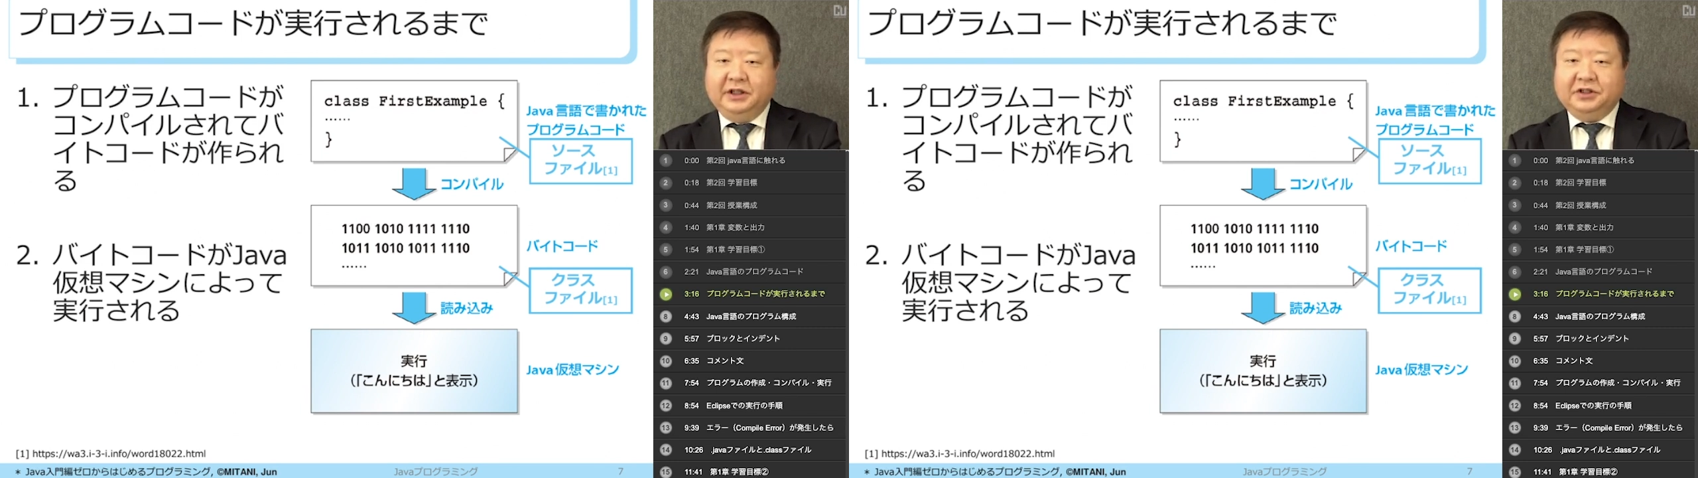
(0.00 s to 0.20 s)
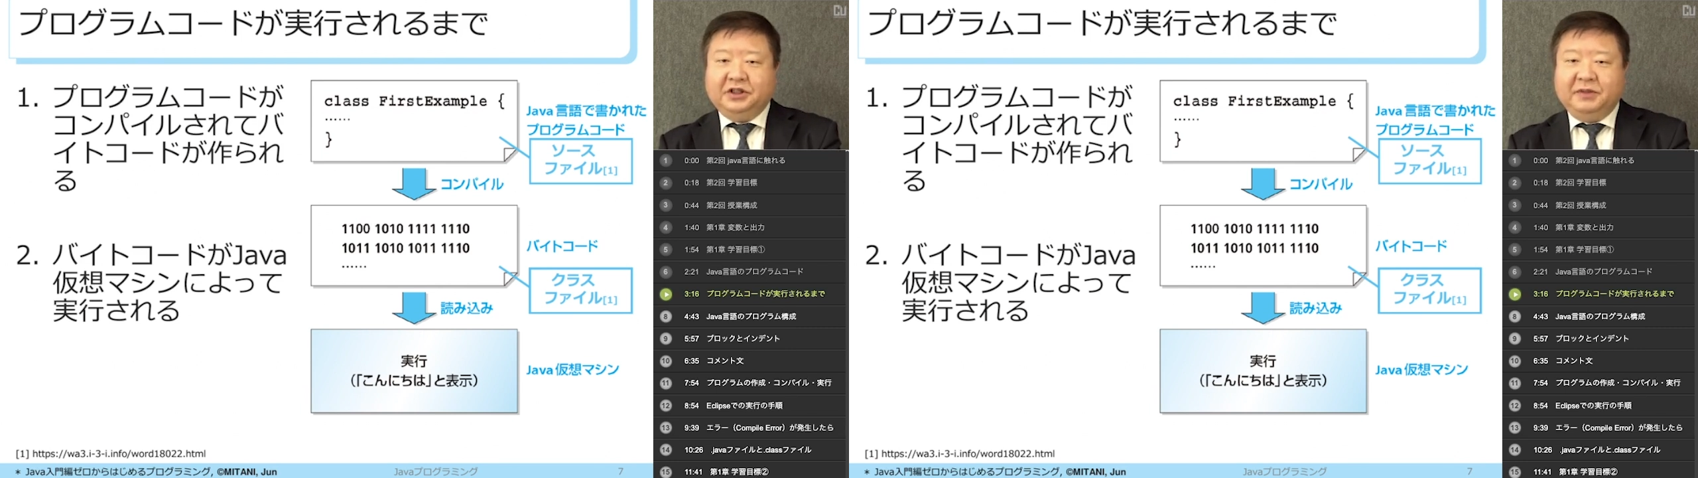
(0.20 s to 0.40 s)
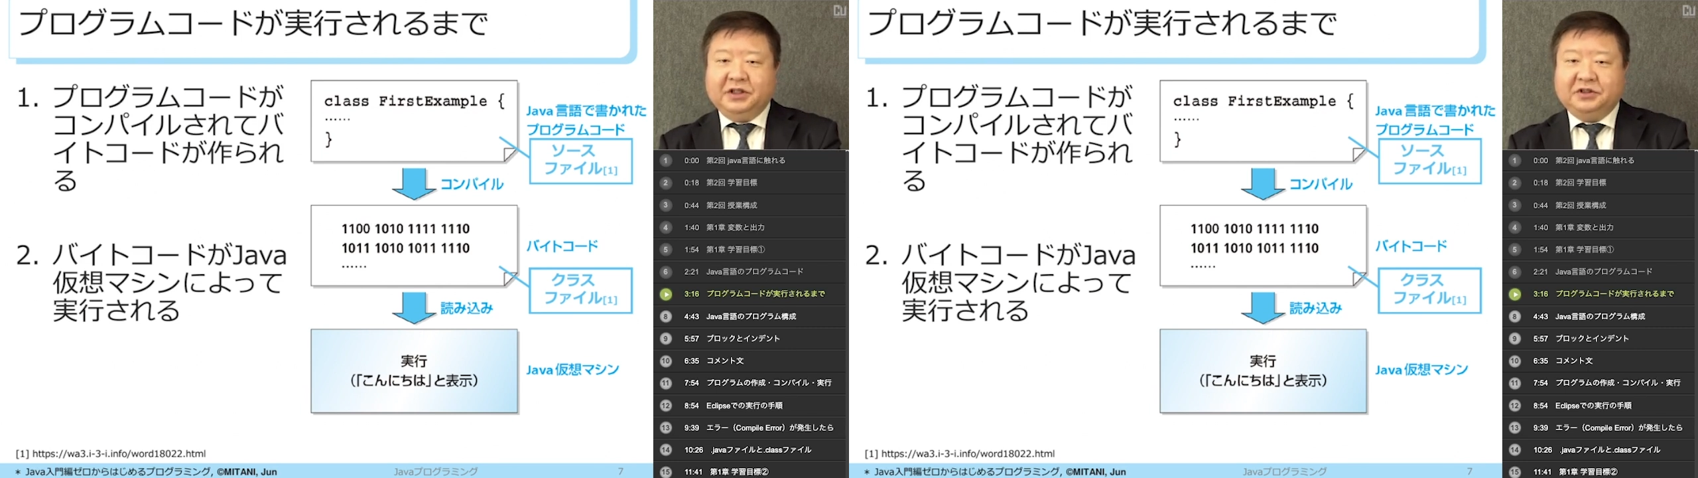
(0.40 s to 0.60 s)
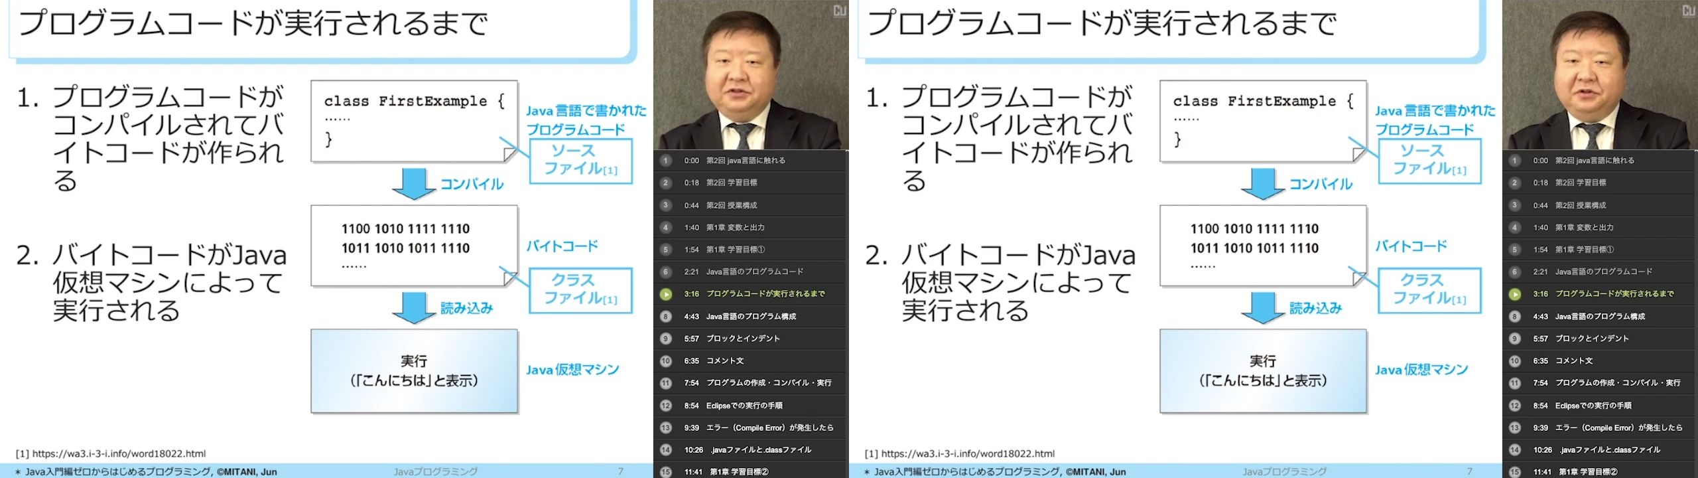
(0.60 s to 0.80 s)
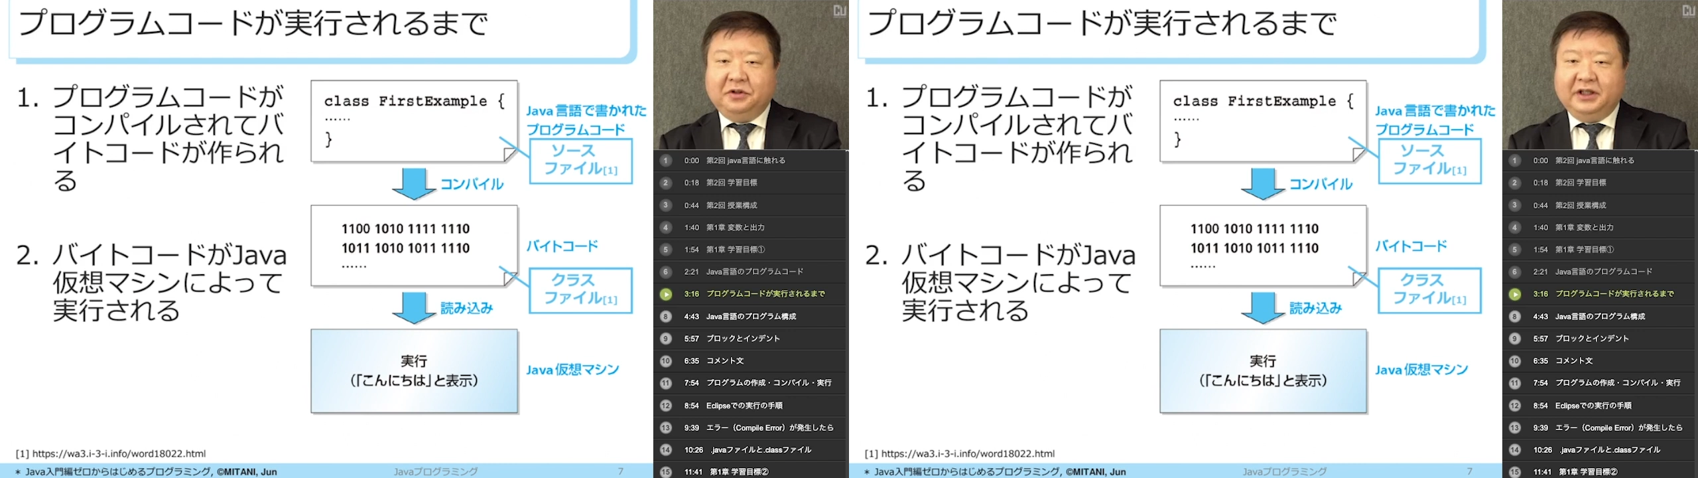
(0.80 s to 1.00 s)
示す
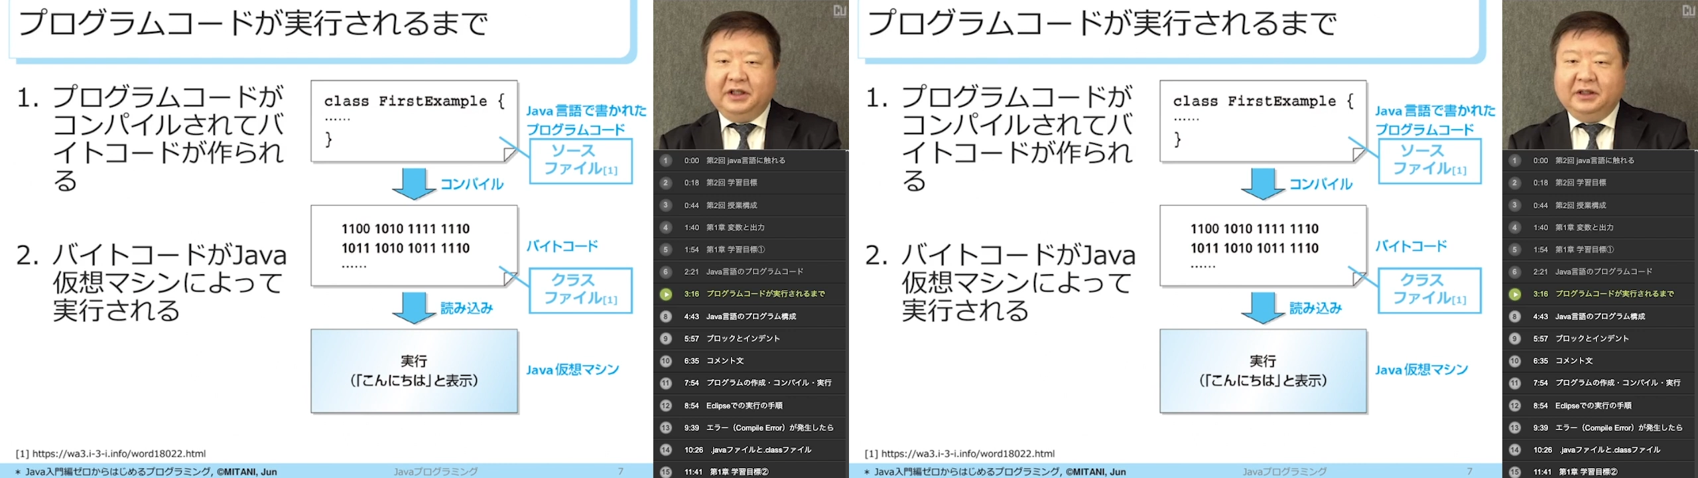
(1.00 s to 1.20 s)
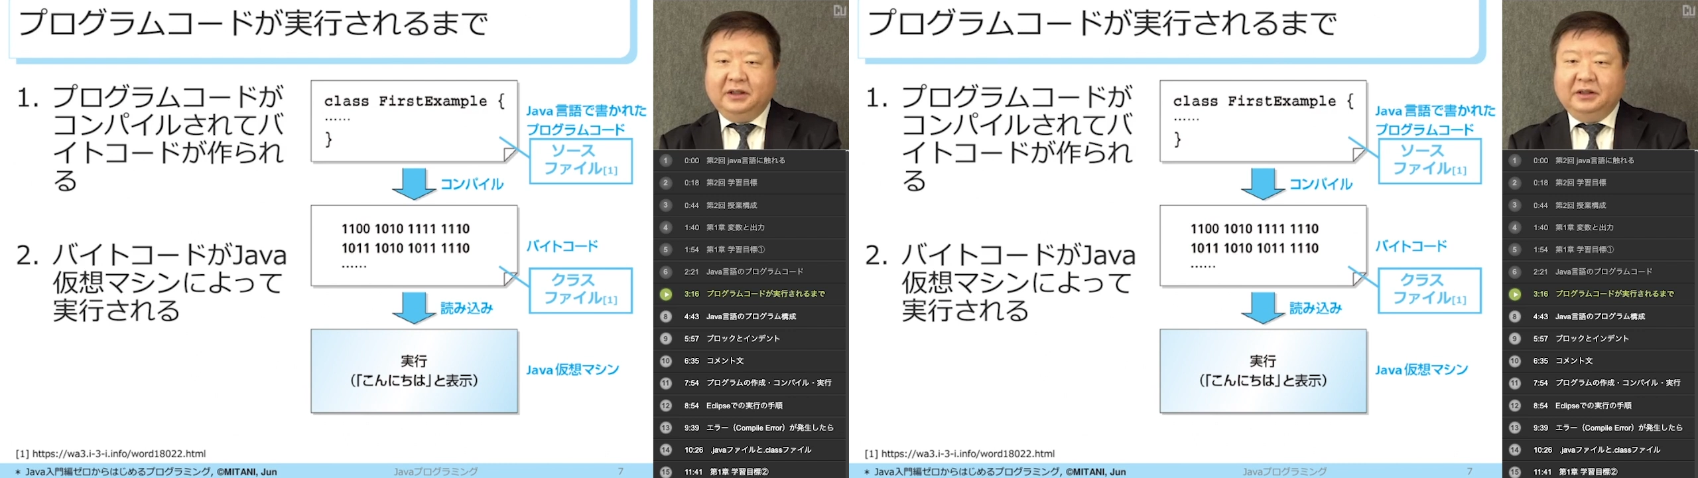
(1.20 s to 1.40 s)
ように、